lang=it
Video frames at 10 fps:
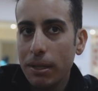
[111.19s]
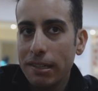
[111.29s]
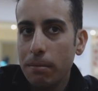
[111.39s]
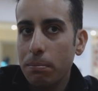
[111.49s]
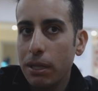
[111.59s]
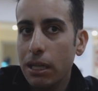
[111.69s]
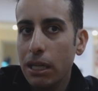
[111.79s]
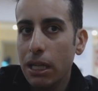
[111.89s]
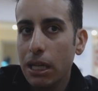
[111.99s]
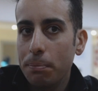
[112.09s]
mi ha
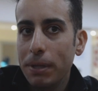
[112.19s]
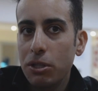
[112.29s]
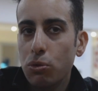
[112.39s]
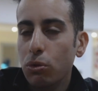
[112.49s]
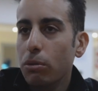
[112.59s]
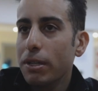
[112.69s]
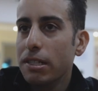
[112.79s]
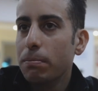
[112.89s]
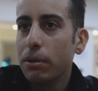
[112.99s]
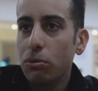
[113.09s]
sempre piaciuto, mi ha
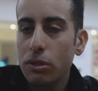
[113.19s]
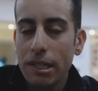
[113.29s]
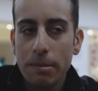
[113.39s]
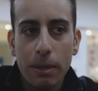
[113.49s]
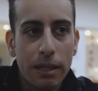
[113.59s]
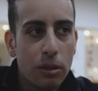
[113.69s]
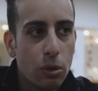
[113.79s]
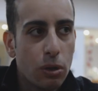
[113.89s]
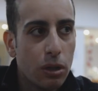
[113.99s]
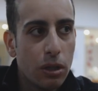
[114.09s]
sempre
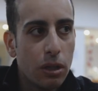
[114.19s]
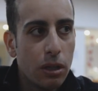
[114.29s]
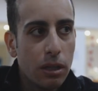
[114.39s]
entusiasmato.